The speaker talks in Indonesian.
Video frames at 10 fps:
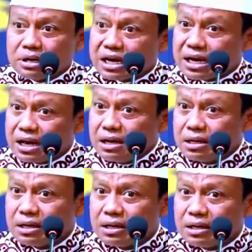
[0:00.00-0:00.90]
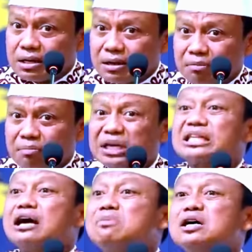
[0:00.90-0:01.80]
Maka
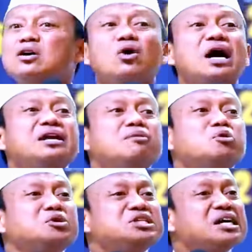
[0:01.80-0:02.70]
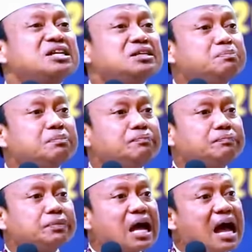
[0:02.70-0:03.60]
pertama kalau Anda mau menjadi
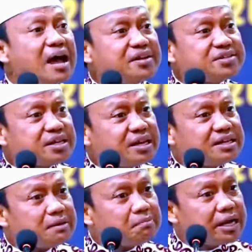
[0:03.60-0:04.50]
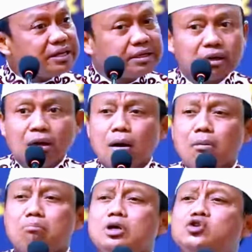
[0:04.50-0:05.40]
ASN yang baik,
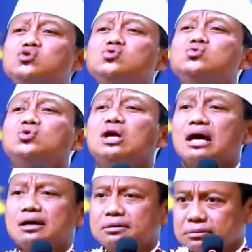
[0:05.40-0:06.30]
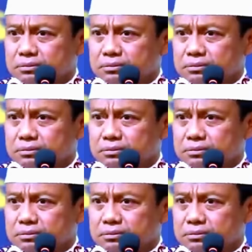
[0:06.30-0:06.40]
bersyukurlah.